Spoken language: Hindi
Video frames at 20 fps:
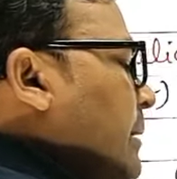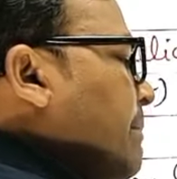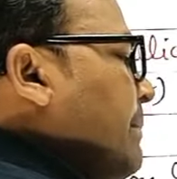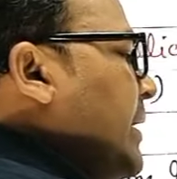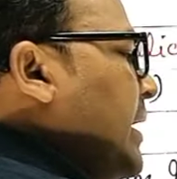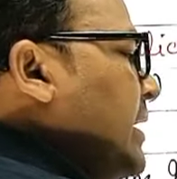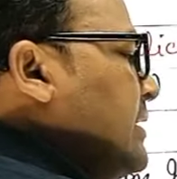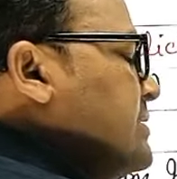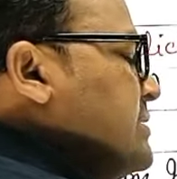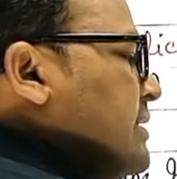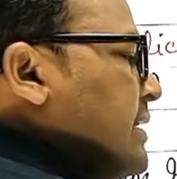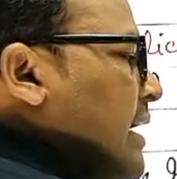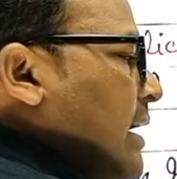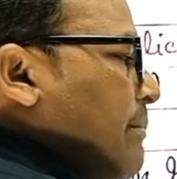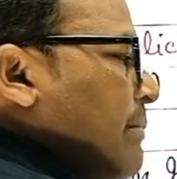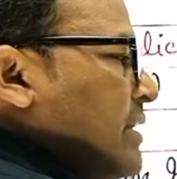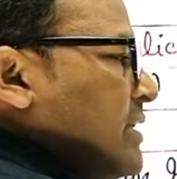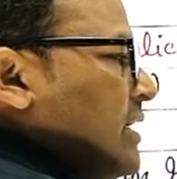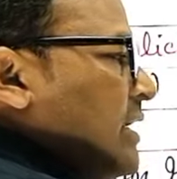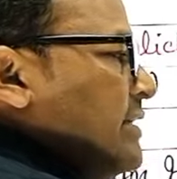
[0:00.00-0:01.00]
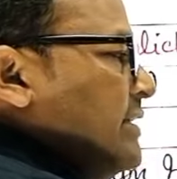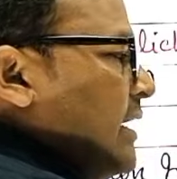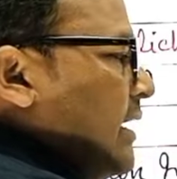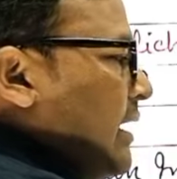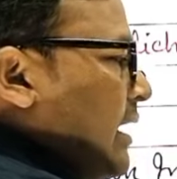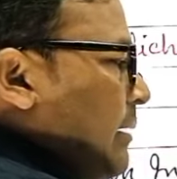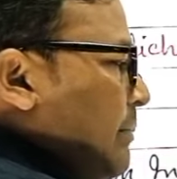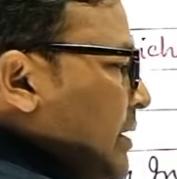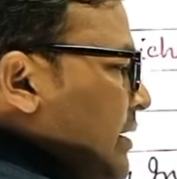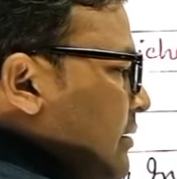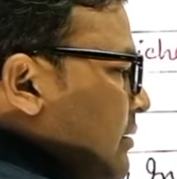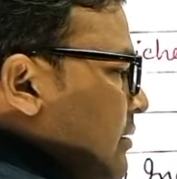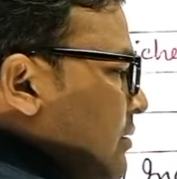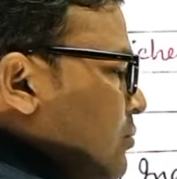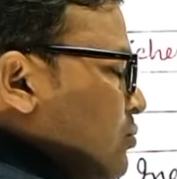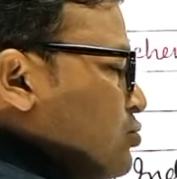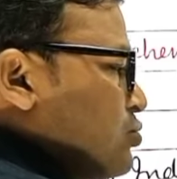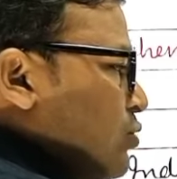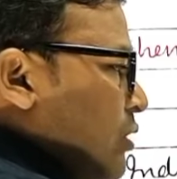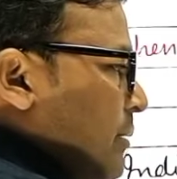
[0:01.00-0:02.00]
चार पांच नाम बता दिया कामन
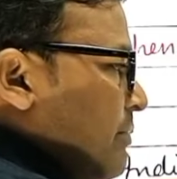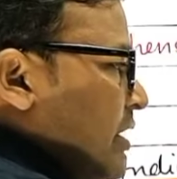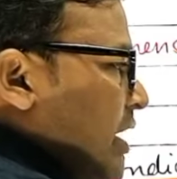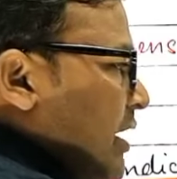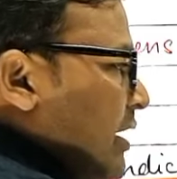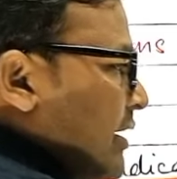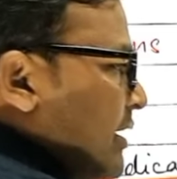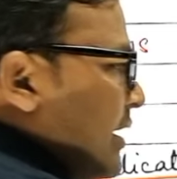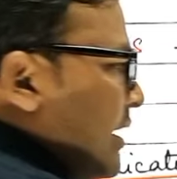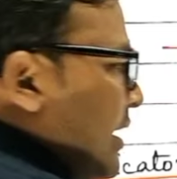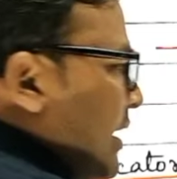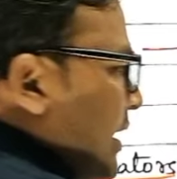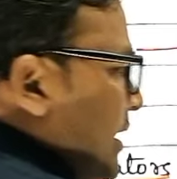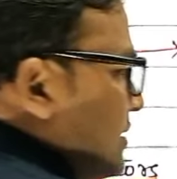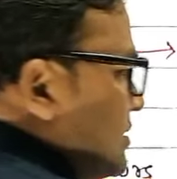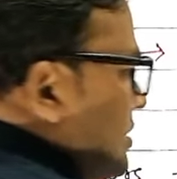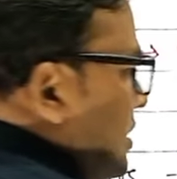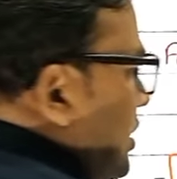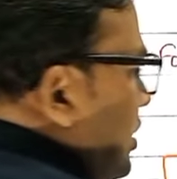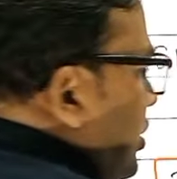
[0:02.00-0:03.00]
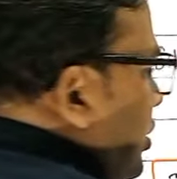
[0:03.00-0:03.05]
उसको आप ध्यान रखिएगा गाइस